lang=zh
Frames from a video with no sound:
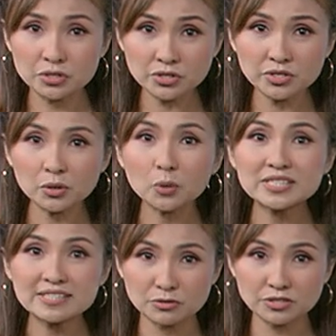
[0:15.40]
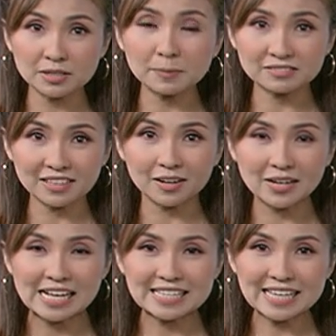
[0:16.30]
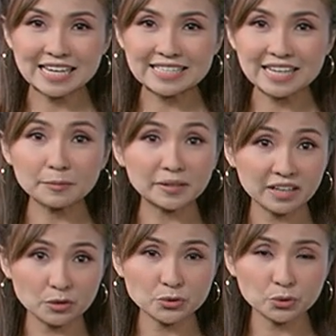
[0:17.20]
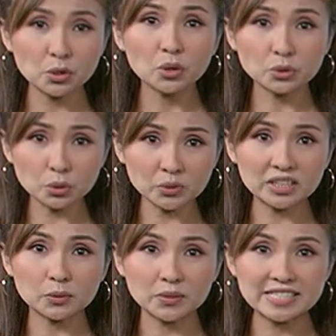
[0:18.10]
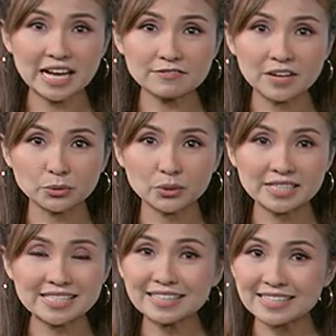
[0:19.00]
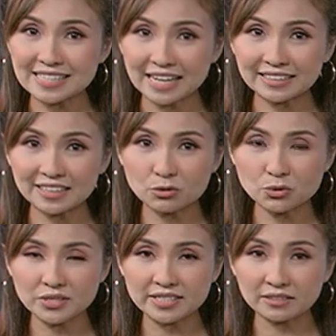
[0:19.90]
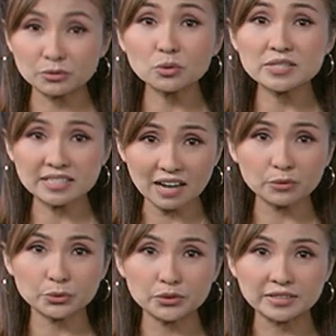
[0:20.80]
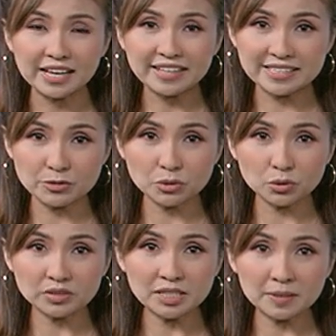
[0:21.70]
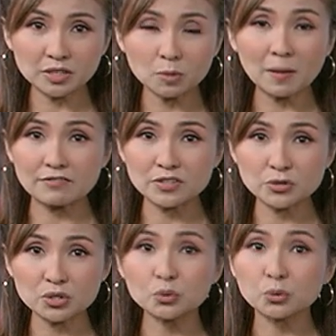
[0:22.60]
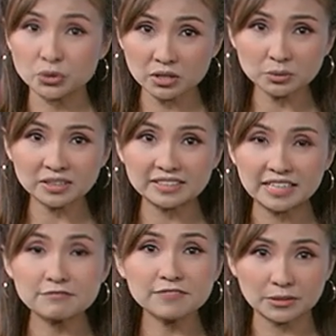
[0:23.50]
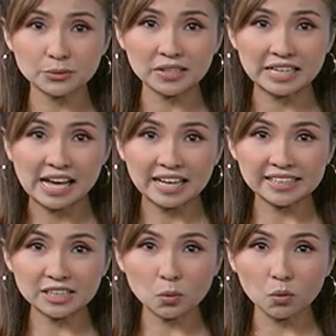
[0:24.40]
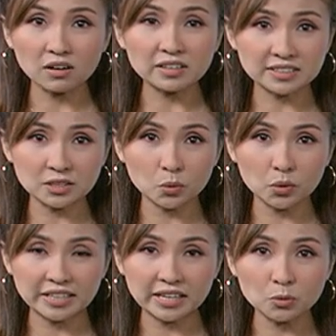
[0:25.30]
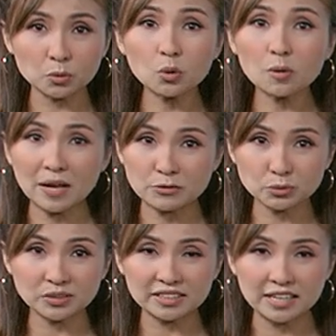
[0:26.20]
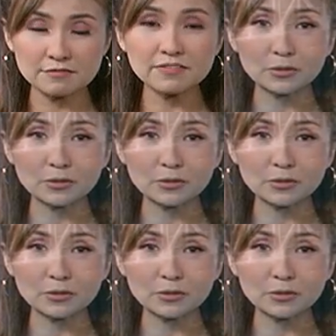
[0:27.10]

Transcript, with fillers: 事通信社报道，在一项民调中，有五个国家反对今年夏天举行东京奥运，其中日本有百分之五十六的人反对，英国和德国也有过半数的人反